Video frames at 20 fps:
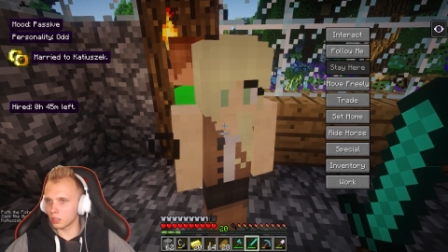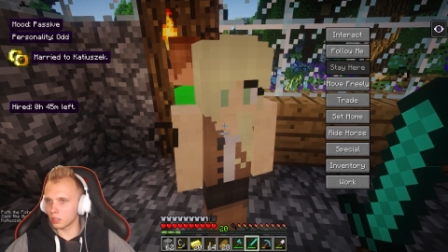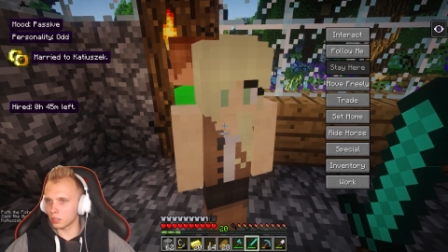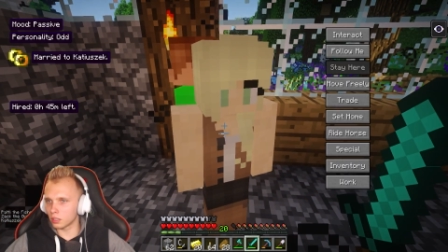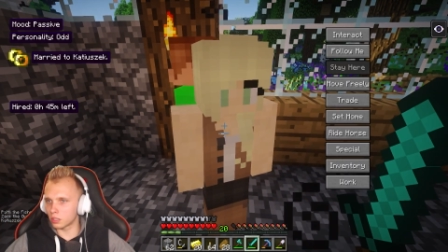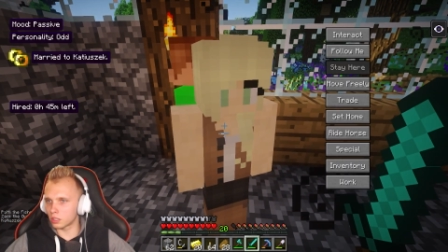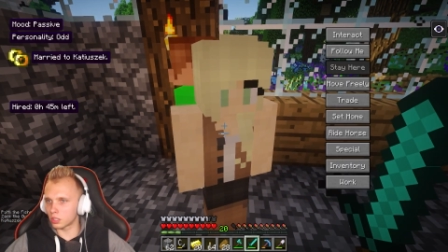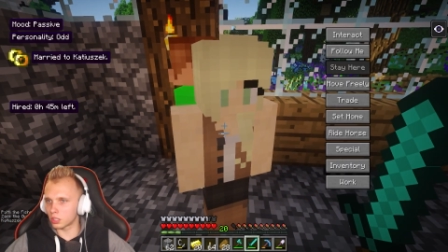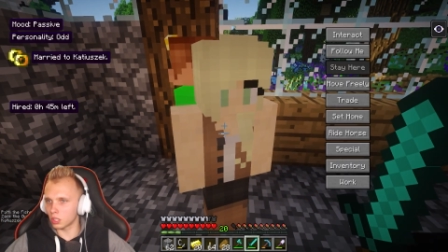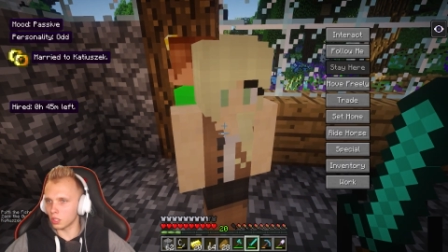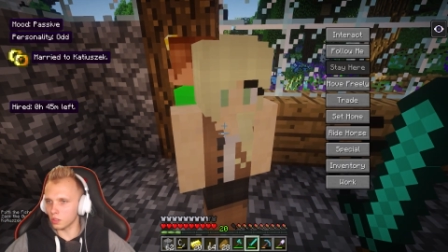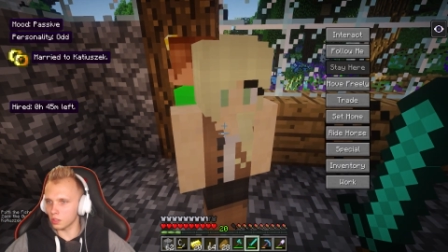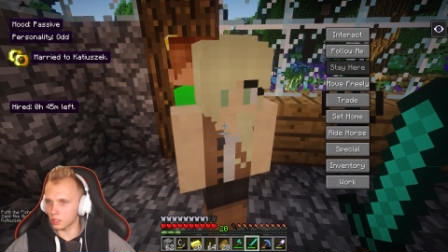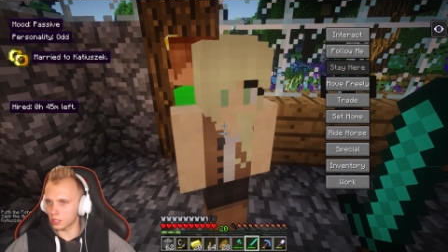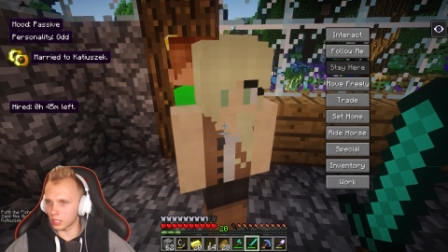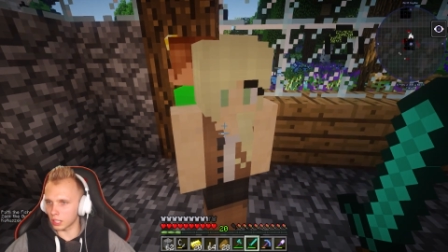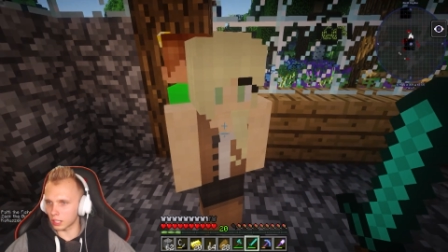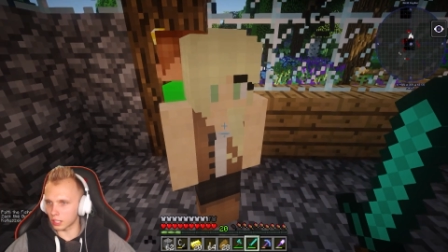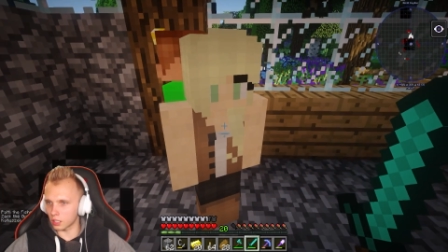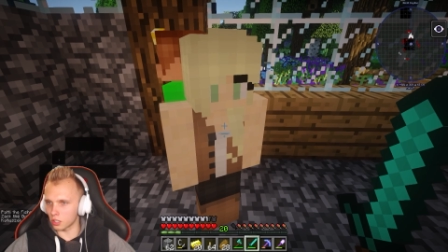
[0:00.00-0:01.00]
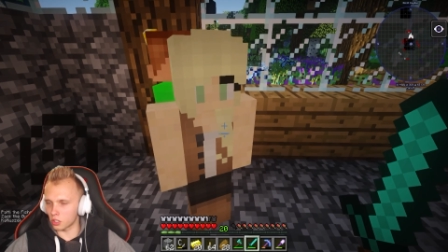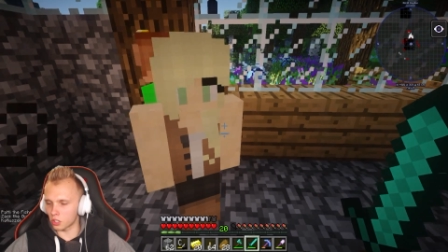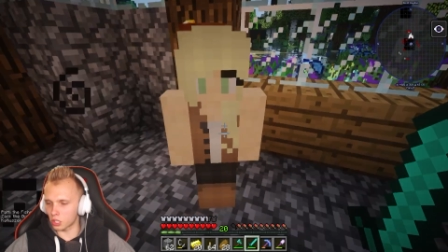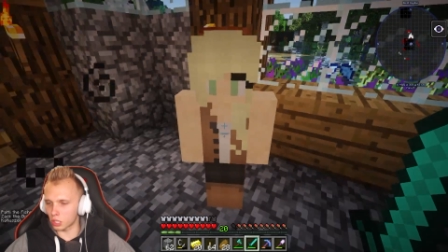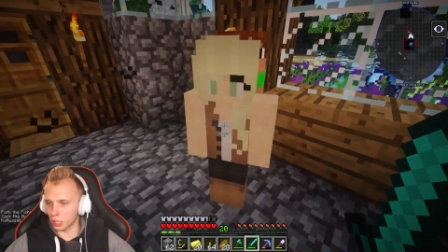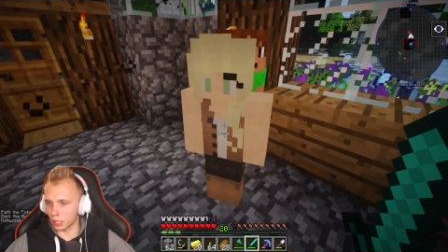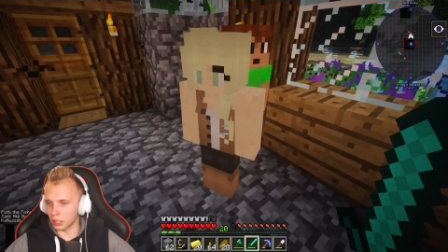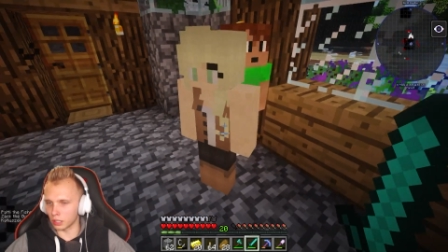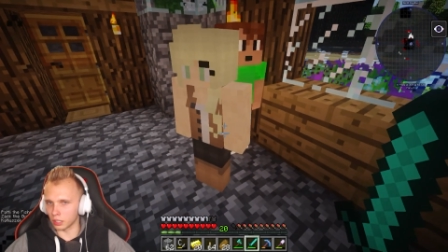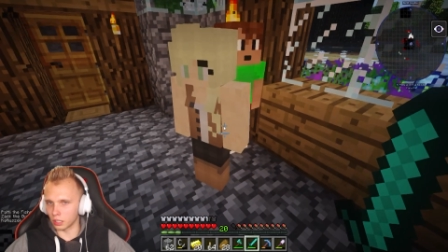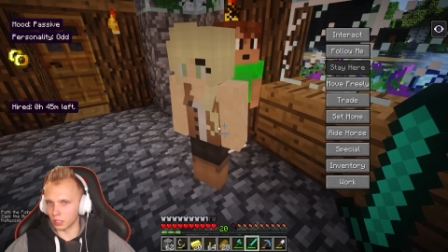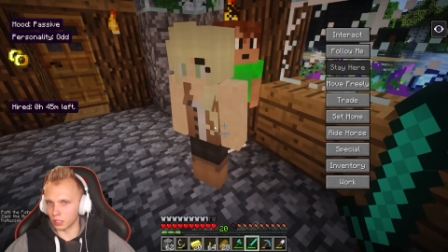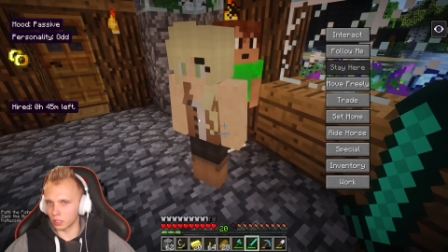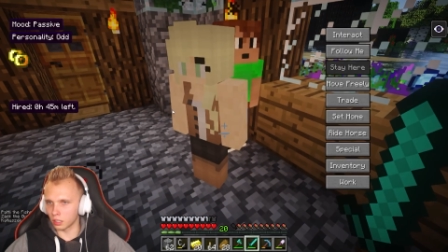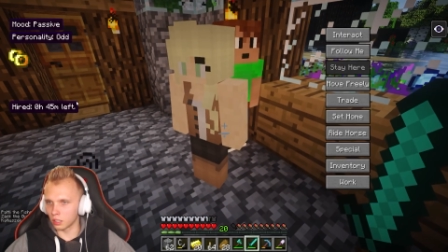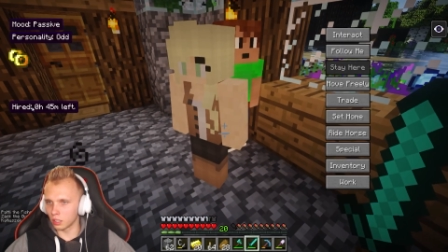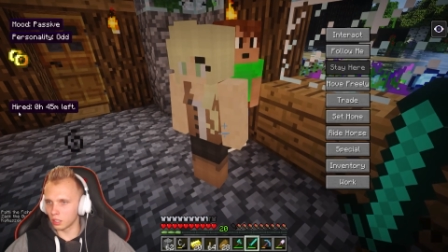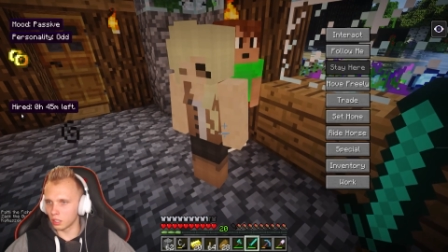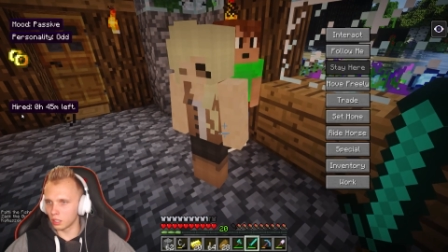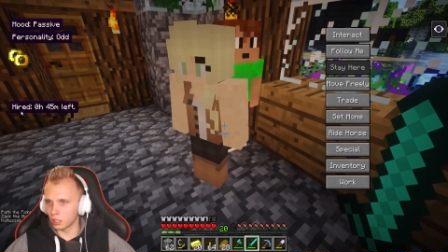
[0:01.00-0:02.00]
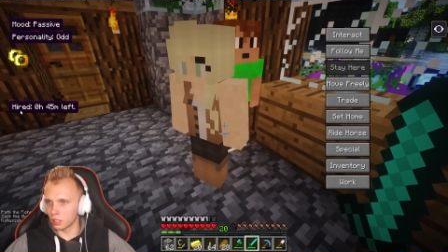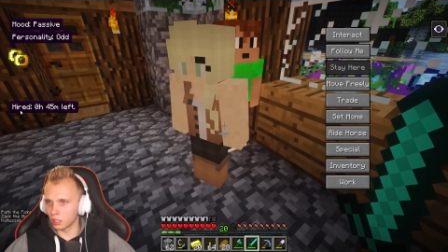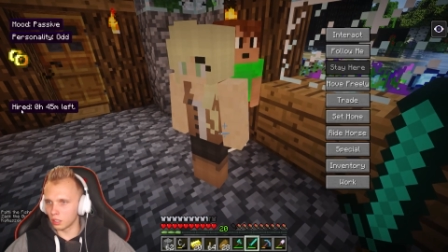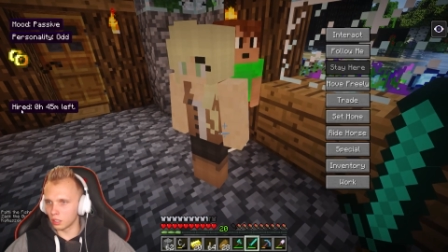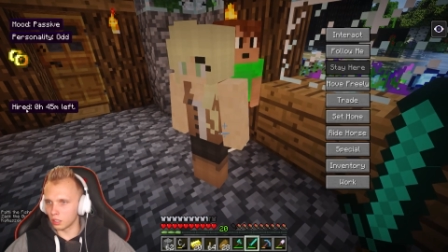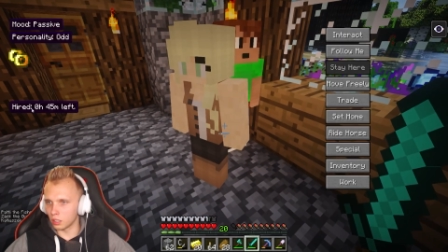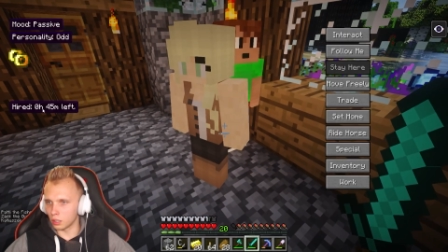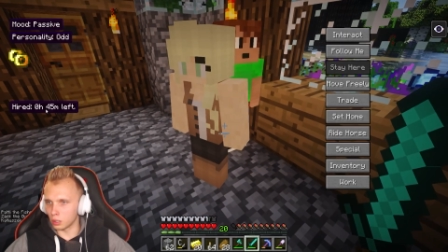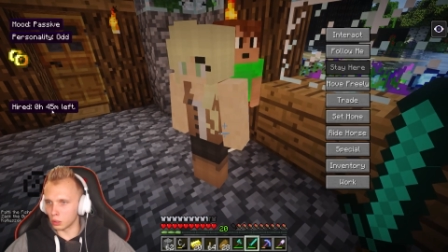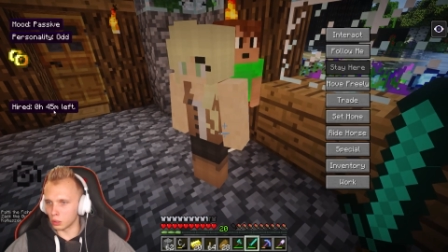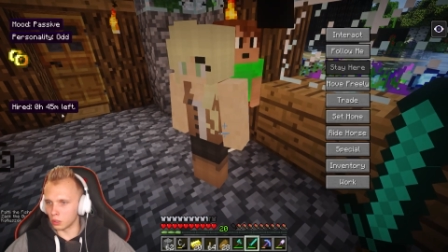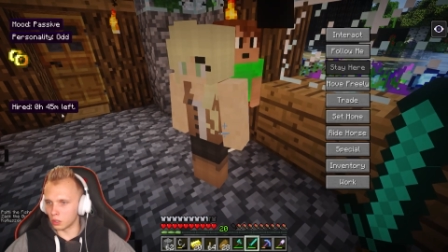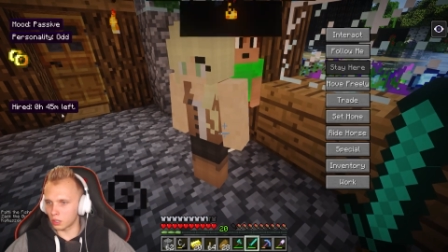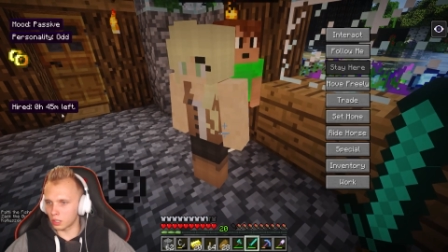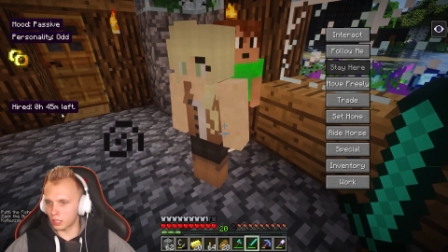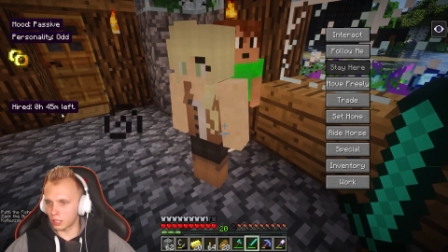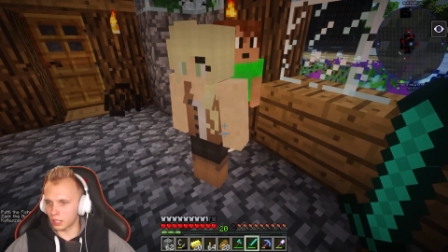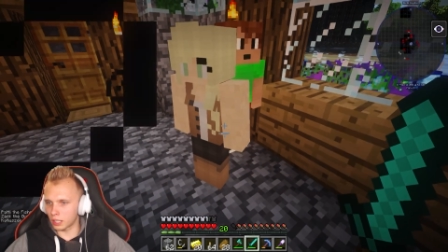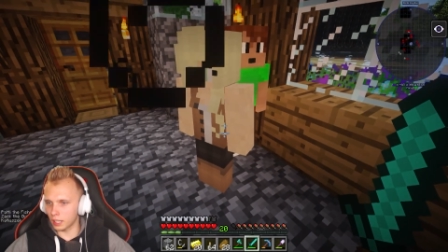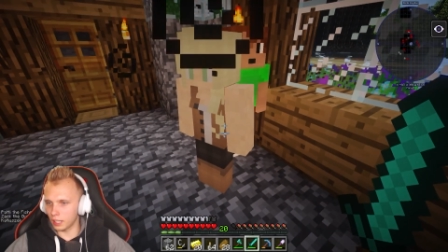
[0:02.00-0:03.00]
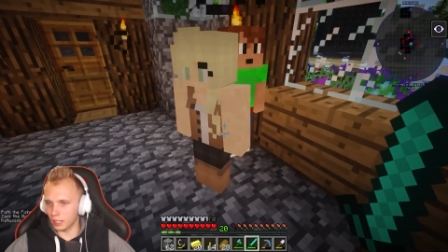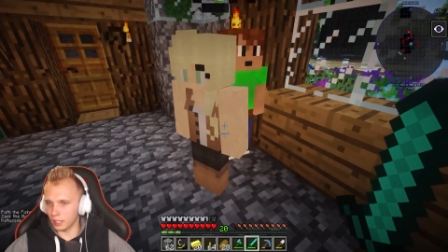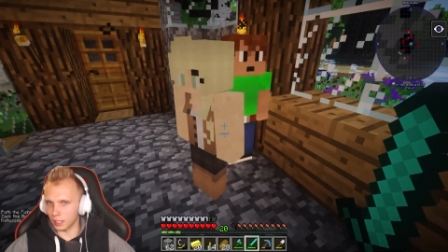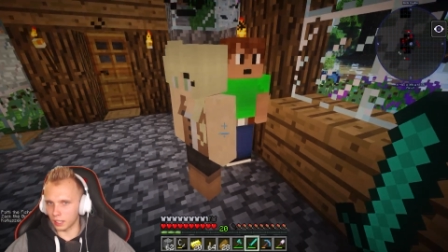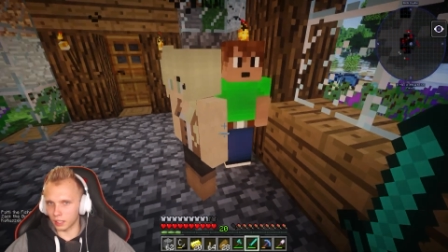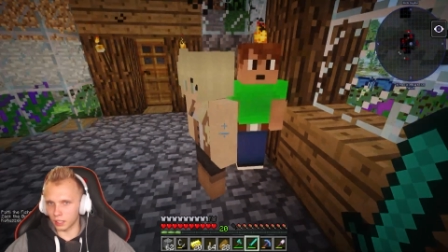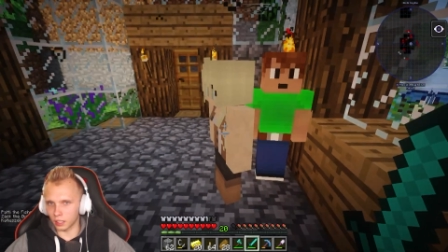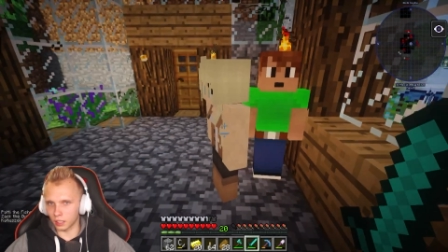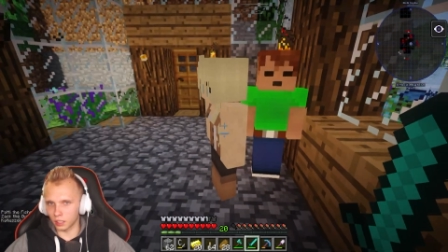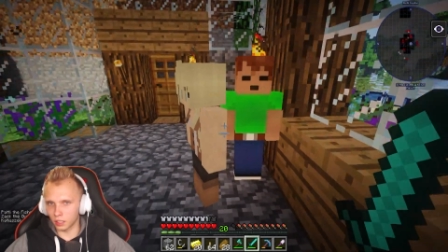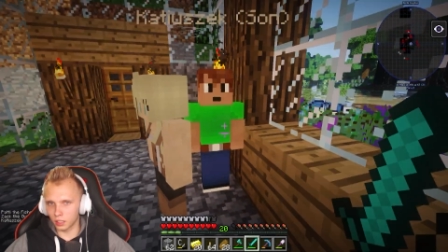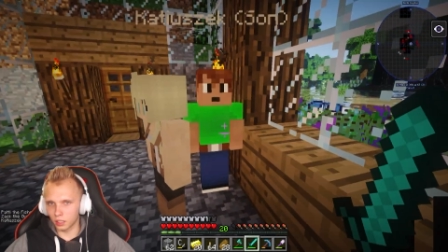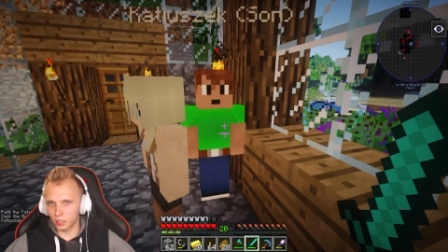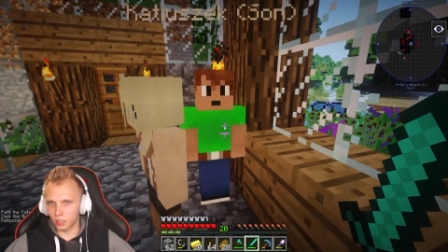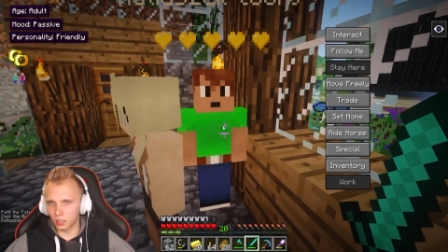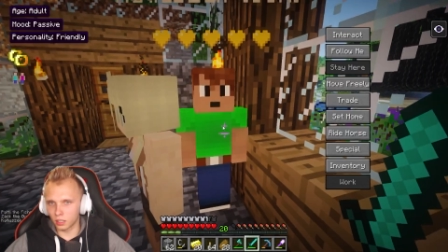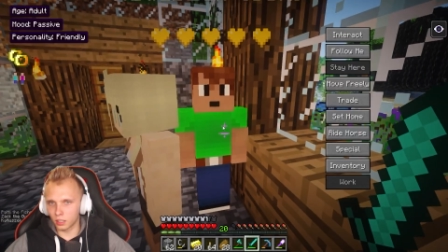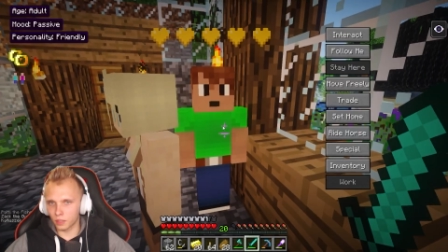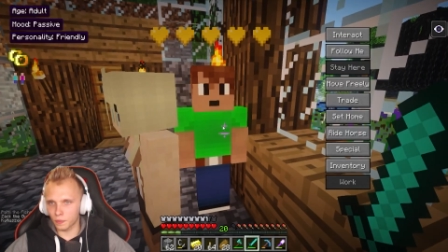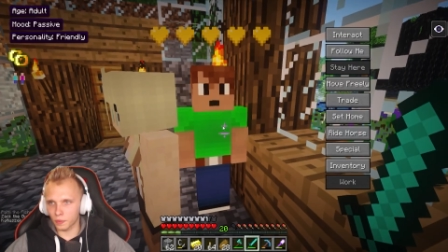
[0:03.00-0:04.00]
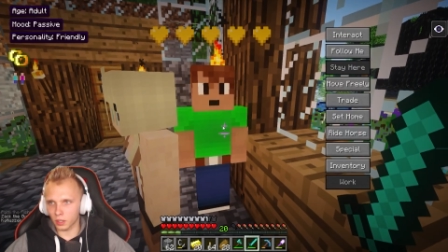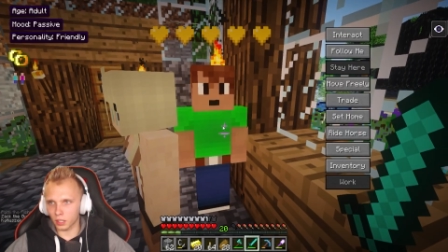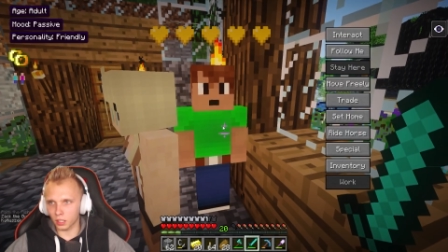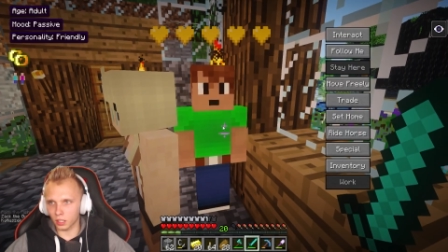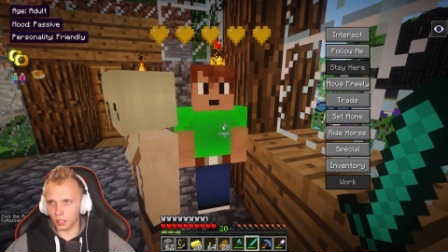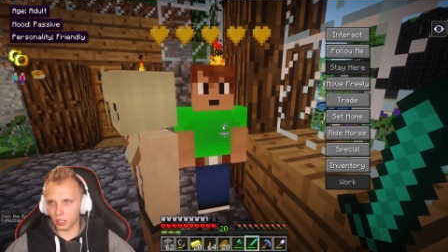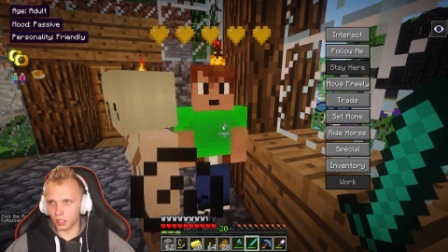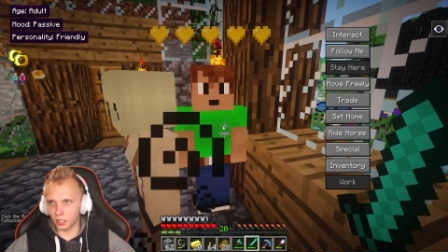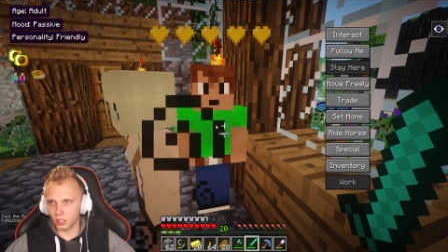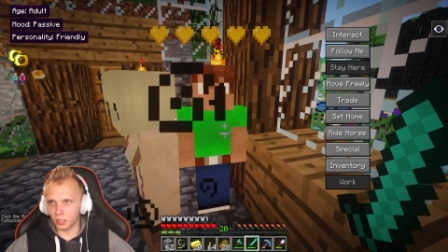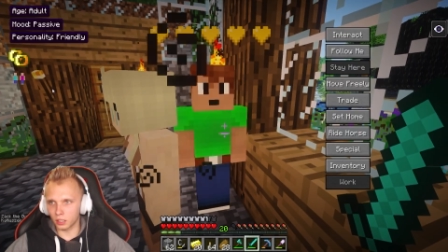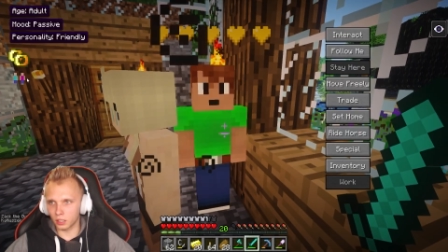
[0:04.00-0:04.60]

Są zaręczeni. Okej. Okay. Ale